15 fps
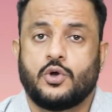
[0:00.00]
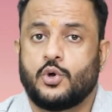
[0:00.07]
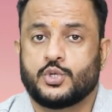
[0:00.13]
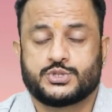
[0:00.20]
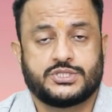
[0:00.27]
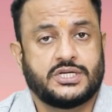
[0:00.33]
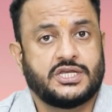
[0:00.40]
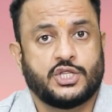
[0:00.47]

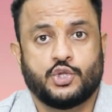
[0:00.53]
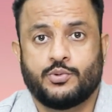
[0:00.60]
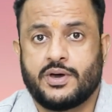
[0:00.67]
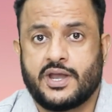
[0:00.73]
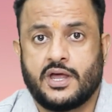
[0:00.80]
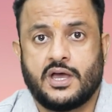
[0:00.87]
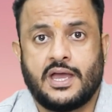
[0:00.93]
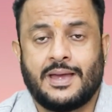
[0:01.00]
ऑस्ट्रेलिया
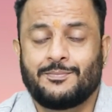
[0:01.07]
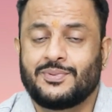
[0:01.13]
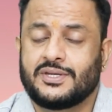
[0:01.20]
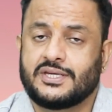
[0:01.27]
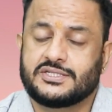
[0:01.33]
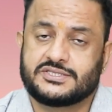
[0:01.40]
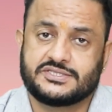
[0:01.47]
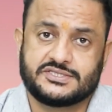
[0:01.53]
दोबारा
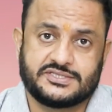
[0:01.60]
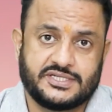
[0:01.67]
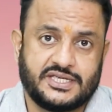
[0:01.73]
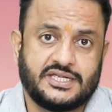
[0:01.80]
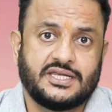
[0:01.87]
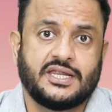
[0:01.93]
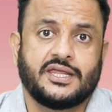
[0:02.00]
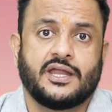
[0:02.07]
एप्लीकेशन
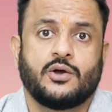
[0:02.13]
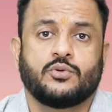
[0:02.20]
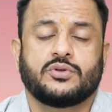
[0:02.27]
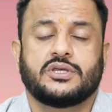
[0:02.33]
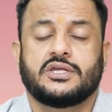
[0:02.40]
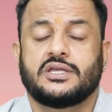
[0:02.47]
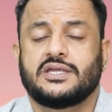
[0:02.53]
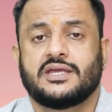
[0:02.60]
नहीं ले रहा
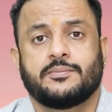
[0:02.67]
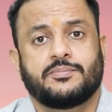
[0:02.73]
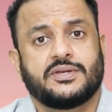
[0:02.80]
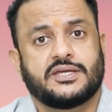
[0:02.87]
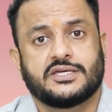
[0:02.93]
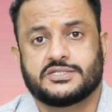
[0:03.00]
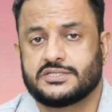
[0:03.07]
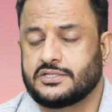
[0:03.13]
उनकी री
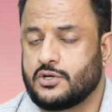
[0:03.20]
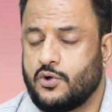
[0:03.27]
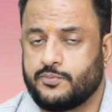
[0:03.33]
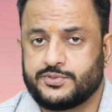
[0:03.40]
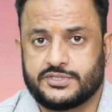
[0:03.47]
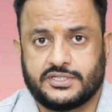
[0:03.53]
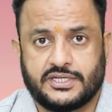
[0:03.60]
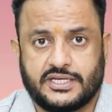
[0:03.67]
एप्लीकेशन का
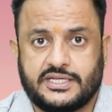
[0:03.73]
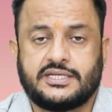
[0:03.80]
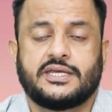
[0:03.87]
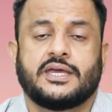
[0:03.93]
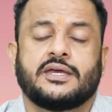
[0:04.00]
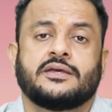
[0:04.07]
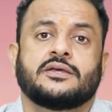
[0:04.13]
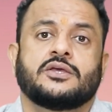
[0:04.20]
ऑप्शन नहीं
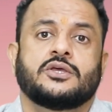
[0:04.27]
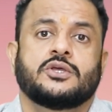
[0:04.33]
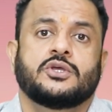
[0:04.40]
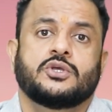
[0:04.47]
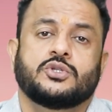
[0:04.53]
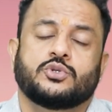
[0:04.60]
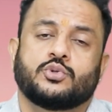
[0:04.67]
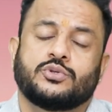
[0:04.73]
है
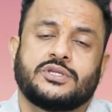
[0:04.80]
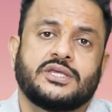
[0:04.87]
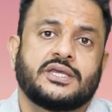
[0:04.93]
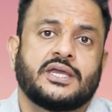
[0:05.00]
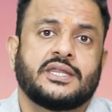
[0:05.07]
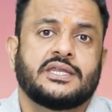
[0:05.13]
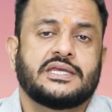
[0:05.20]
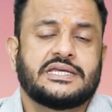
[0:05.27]
तो दे
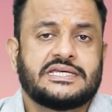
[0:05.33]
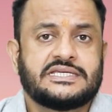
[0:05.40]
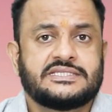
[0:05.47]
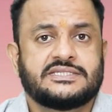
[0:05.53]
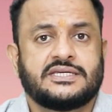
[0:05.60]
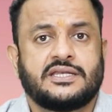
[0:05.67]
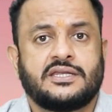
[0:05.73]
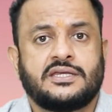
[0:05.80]
कैन
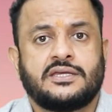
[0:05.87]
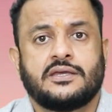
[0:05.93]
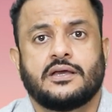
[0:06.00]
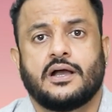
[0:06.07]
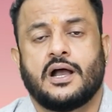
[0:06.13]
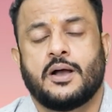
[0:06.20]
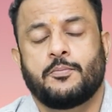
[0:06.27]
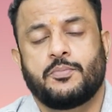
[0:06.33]
ईजीली
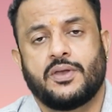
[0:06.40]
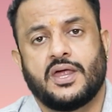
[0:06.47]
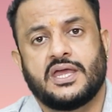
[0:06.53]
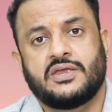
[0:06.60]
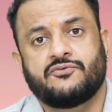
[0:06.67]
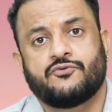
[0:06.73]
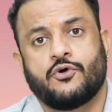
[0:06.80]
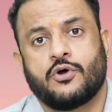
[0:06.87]

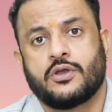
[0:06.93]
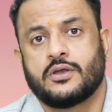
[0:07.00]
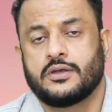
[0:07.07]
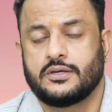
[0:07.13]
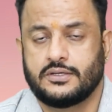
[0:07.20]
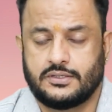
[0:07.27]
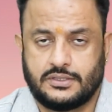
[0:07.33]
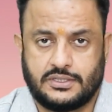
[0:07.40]
अप्लाई फॉर
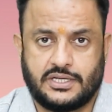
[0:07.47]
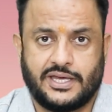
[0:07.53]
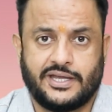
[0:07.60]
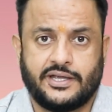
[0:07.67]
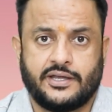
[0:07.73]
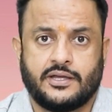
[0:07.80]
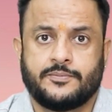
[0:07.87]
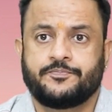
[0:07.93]

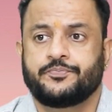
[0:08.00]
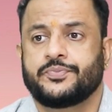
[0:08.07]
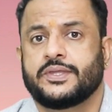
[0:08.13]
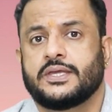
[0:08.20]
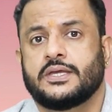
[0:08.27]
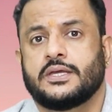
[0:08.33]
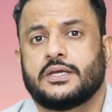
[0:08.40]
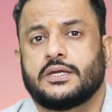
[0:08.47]
कैनेडा
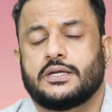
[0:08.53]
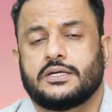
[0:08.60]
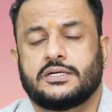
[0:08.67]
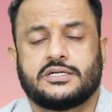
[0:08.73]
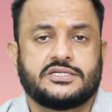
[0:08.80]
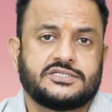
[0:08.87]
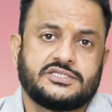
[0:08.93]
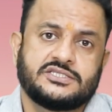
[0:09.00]

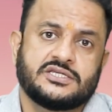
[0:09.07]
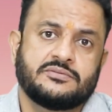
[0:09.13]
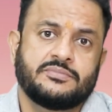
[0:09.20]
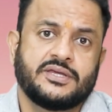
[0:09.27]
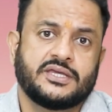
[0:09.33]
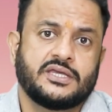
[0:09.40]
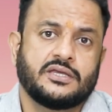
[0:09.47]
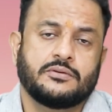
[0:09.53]
डिसीजन
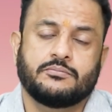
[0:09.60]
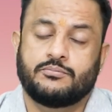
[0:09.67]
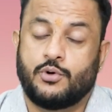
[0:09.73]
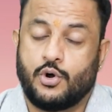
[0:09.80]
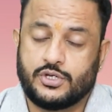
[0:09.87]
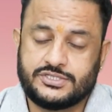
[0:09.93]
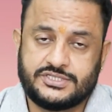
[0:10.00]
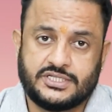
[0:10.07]
मेकिंग
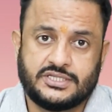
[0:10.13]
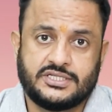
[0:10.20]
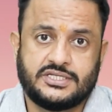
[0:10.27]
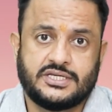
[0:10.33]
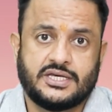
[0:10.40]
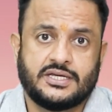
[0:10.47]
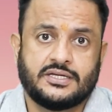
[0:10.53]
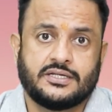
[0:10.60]
बहुत जल्दी
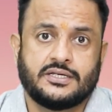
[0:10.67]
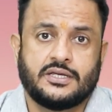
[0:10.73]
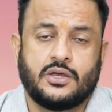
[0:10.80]
है